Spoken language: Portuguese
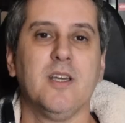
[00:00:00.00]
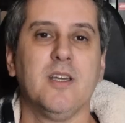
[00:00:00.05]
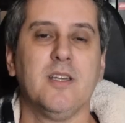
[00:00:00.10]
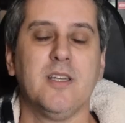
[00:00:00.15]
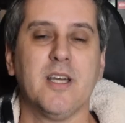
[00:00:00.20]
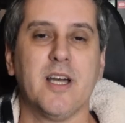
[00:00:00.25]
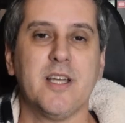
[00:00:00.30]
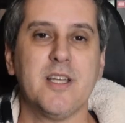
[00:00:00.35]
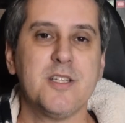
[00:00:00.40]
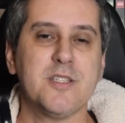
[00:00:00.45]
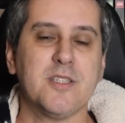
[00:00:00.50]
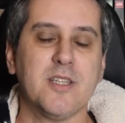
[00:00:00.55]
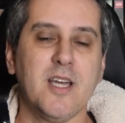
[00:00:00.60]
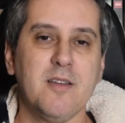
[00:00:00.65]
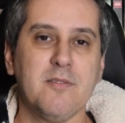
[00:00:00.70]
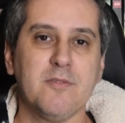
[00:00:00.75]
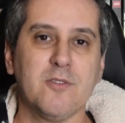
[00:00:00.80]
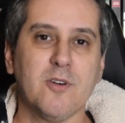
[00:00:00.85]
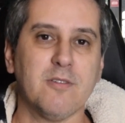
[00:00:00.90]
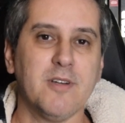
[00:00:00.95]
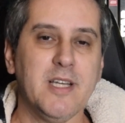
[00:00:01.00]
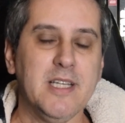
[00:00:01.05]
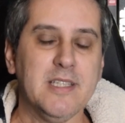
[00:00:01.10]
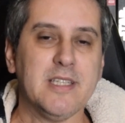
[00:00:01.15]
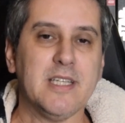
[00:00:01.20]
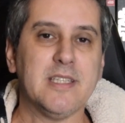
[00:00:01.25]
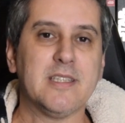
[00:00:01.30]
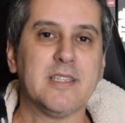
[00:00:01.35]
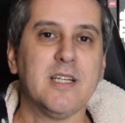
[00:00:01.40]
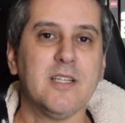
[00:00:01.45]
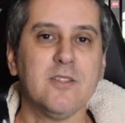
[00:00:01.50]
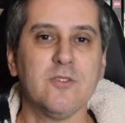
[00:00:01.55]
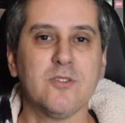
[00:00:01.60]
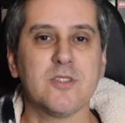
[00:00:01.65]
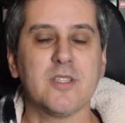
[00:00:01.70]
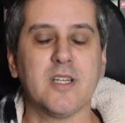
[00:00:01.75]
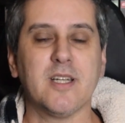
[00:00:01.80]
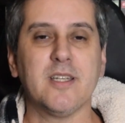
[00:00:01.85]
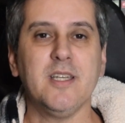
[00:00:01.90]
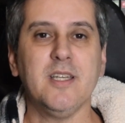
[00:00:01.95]
E a gente está em 90 e
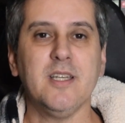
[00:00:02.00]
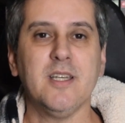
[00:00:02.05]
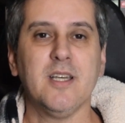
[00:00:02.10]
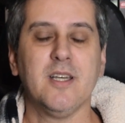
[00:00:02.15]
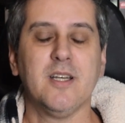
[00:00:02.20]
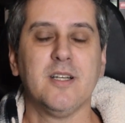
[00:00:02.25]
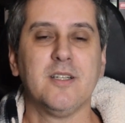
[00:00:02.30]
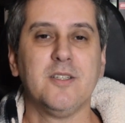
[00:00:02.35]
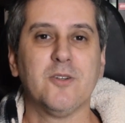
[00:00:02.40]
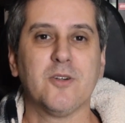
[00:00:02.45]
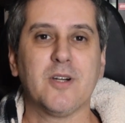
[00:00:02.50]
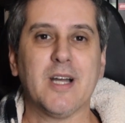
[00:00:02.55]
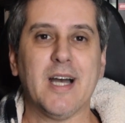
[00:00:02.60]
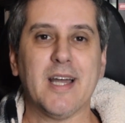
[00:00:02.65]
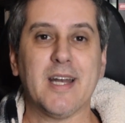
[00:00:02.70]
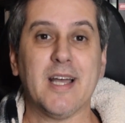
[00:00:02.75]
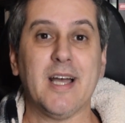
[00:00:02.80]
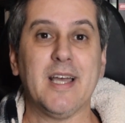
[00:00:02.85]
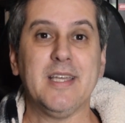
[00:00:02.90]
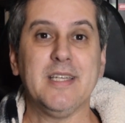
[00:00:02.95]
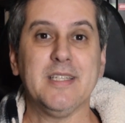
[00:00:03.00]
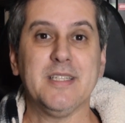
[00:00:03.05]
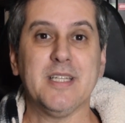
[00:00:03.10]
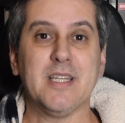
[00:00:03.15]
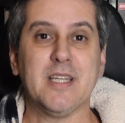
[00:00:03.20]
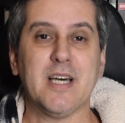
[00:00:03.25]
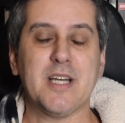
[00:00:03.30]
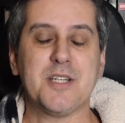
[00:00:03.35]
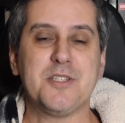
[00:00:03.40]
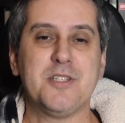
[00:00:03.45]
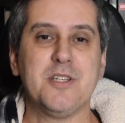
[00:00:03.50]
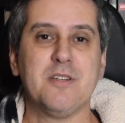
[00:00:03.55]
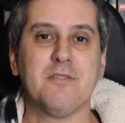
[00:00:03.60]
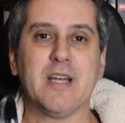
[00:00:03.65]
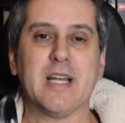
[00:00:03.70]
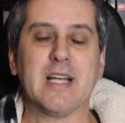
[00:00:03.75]
tantos ali e o cara ainda na ativa.